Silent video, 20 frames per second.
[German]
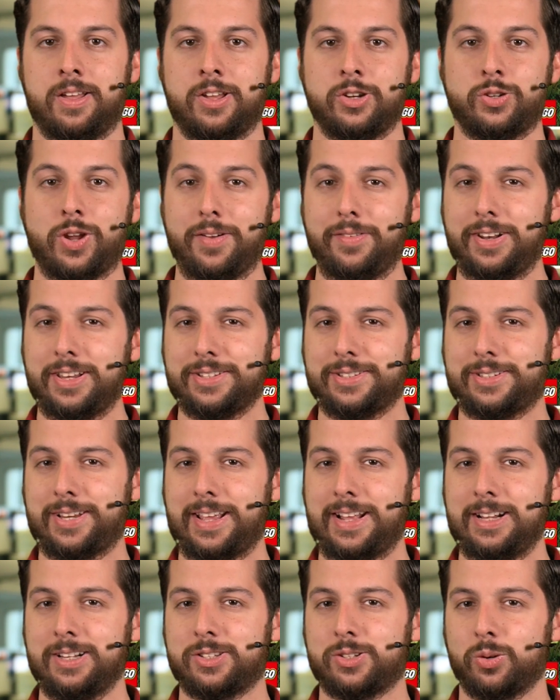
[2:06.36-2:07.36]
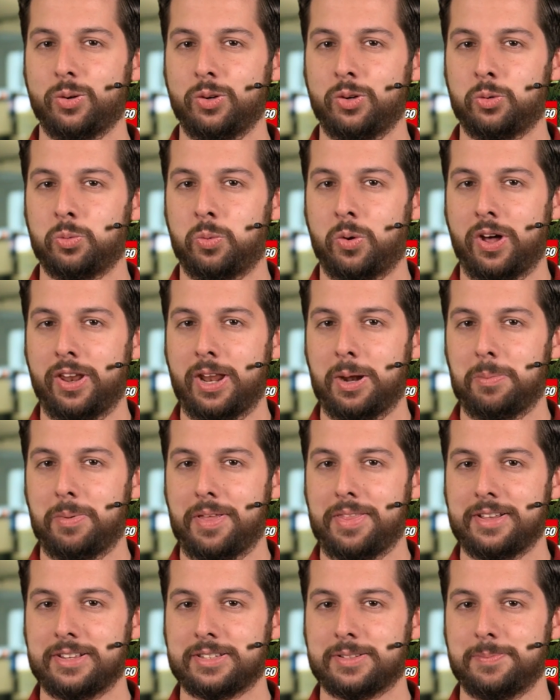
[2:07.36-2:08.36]
Traveler's Tales und Warner
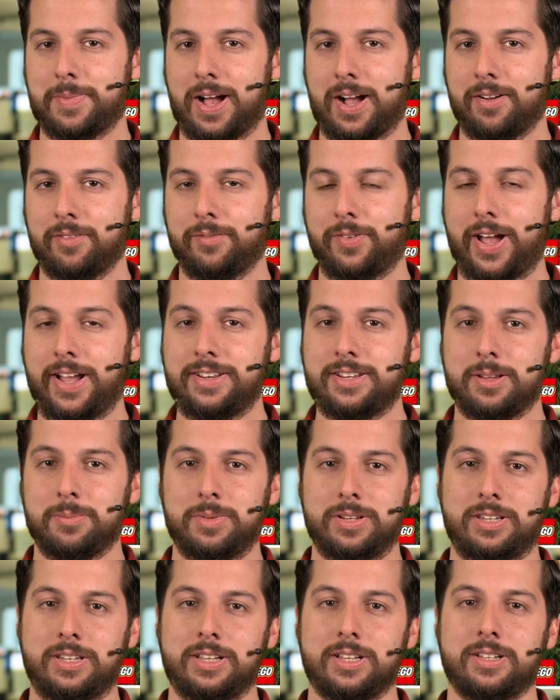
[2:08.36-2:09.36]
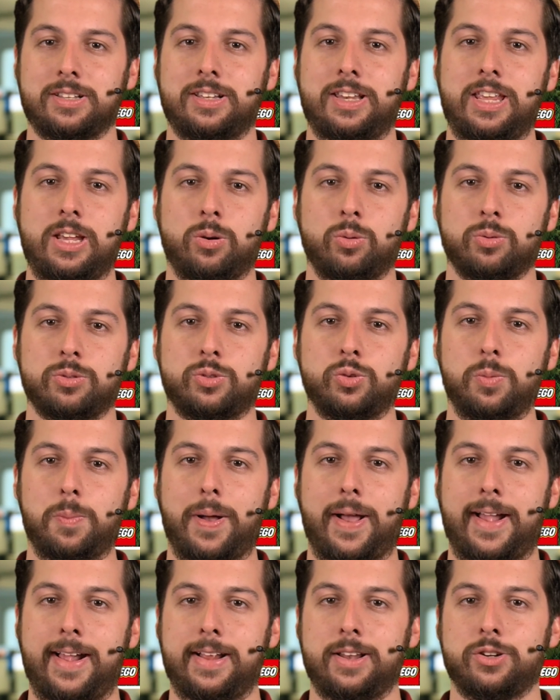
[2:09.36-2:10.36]
Brothers machen weiter mit ihren Lego
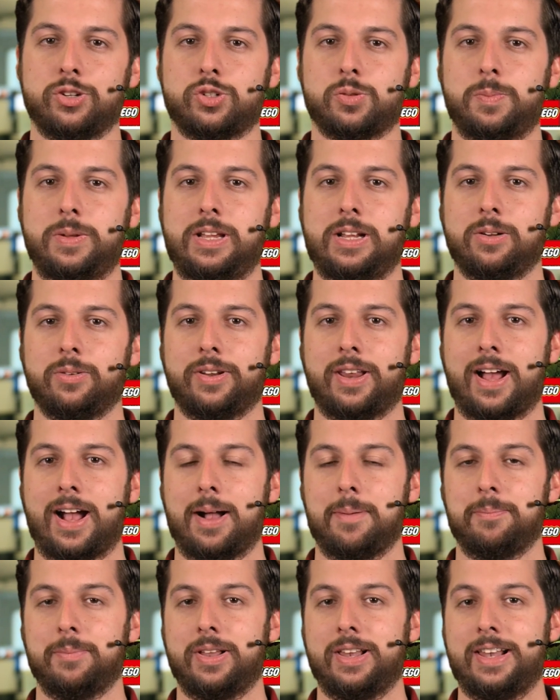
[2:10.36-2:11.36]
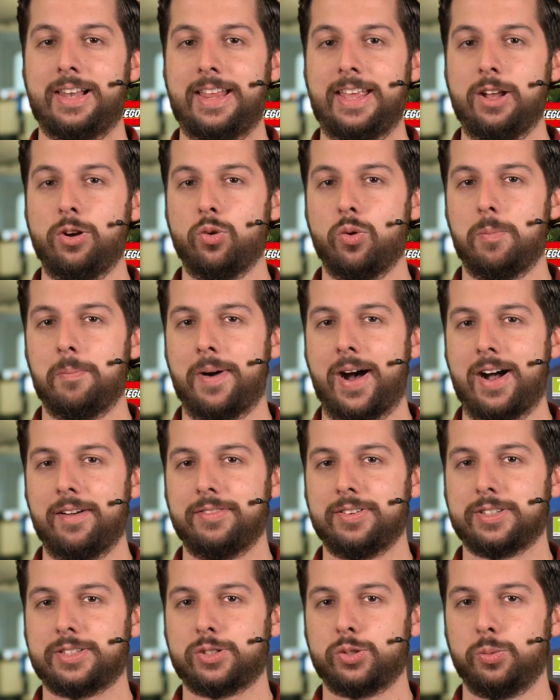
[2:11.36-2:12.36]
Superhelden-Spielen und haben Lego
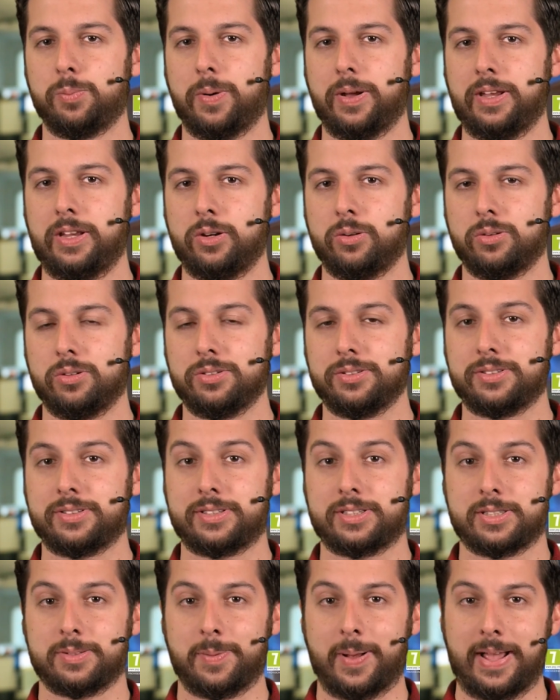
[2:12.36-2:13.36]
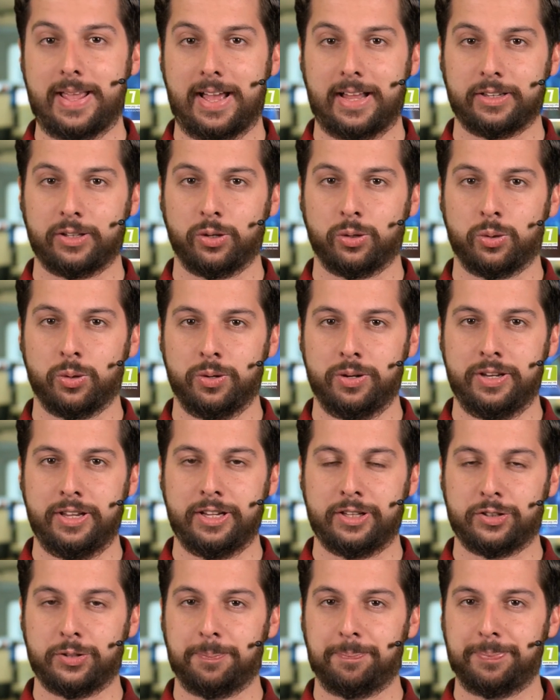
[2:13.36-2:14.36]
Marvel Superheroes 2
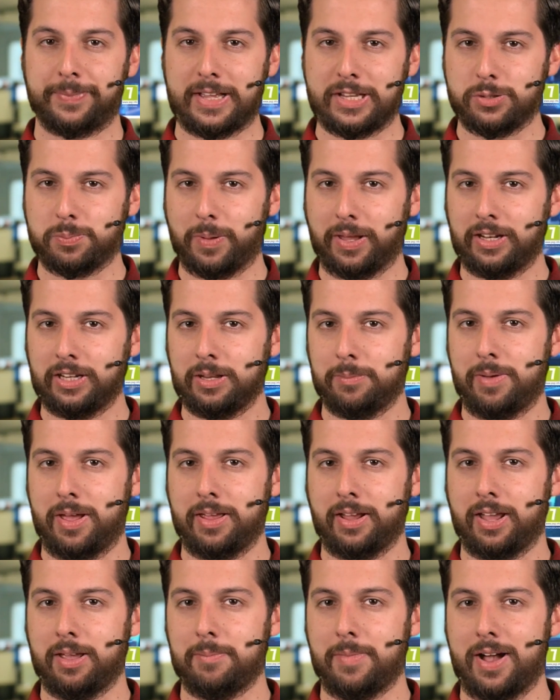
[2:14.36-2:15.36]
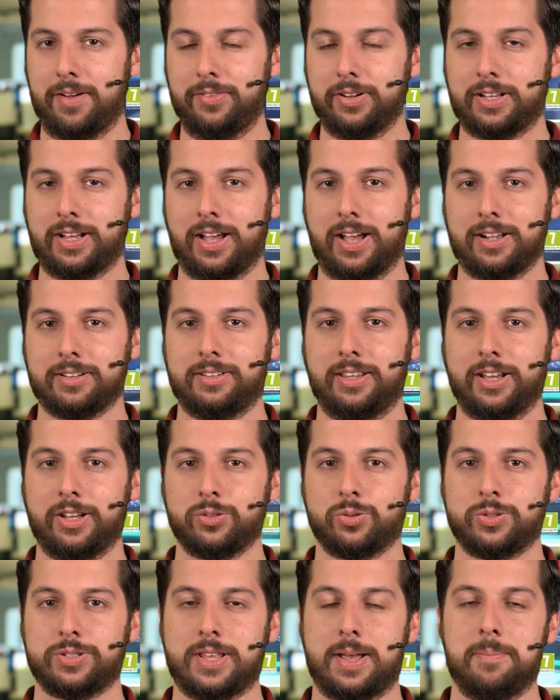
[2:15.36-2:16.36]
angekündigt. Das bringt eine Menge
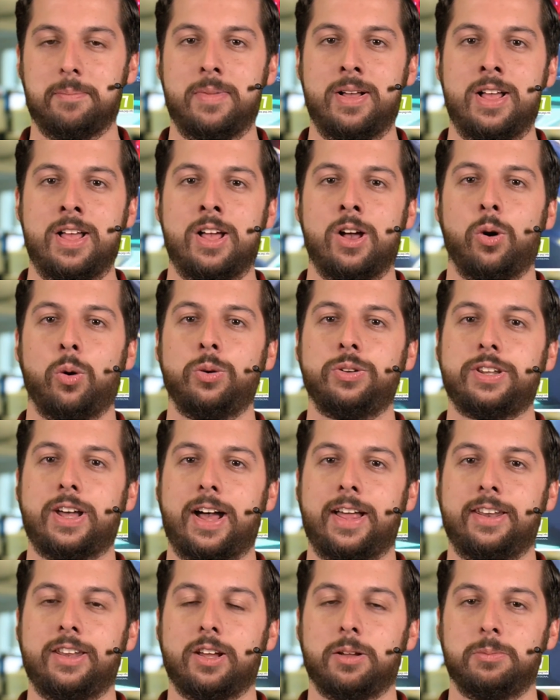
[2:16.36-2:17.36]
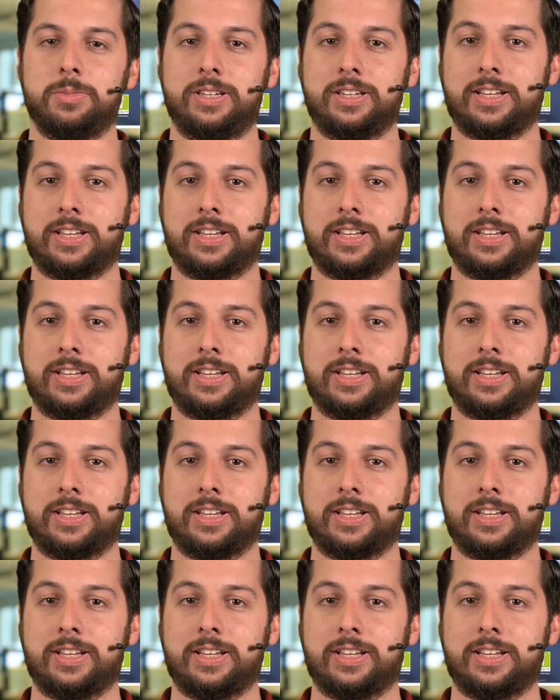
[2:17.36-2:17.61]
Marvel-Charaktere zusammen, unter anderem die